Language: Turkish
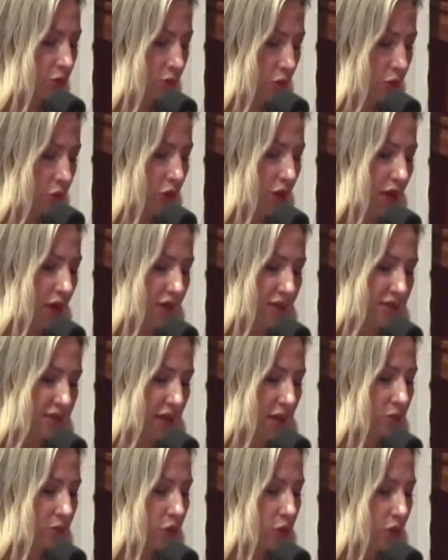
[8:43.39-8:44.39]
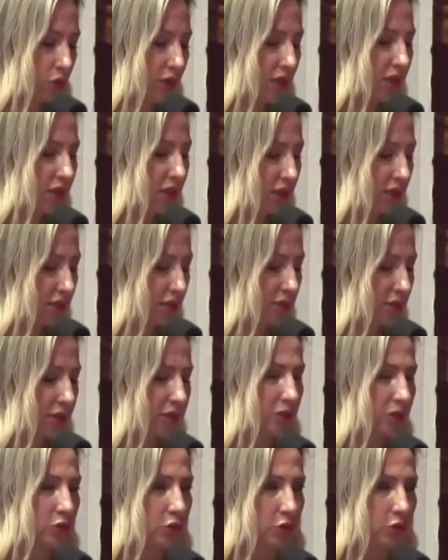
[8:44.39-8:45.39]
boyu aktarmış olan
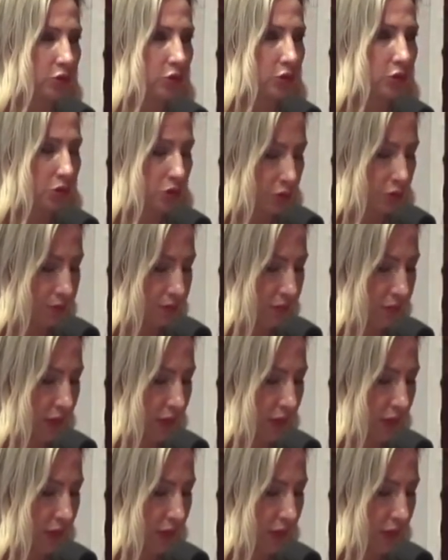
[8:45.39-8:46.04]
kadınların günüdür.